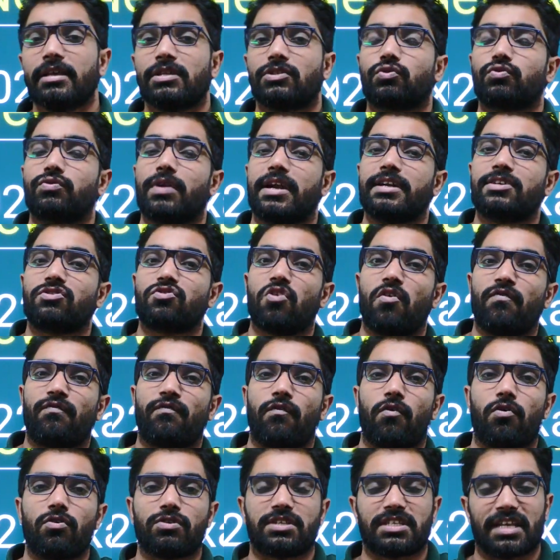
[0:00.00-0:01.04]
स्टूडेंट्स को
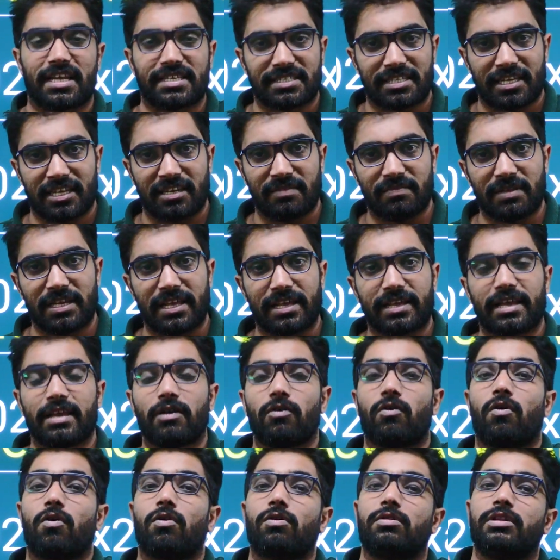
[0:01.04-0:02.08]
फोर चांस नहीं मिलेंगे
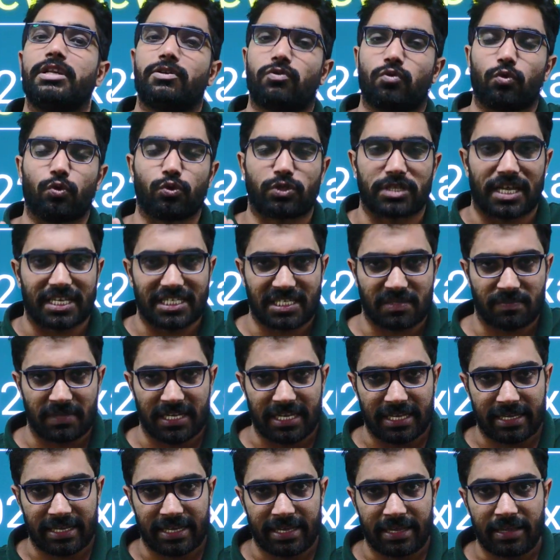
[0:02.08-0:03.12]
ओनली टू चांस
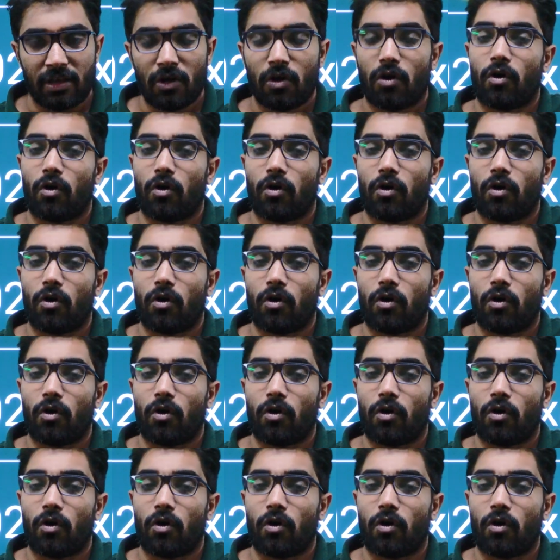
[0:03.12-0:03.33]
मिलेंगे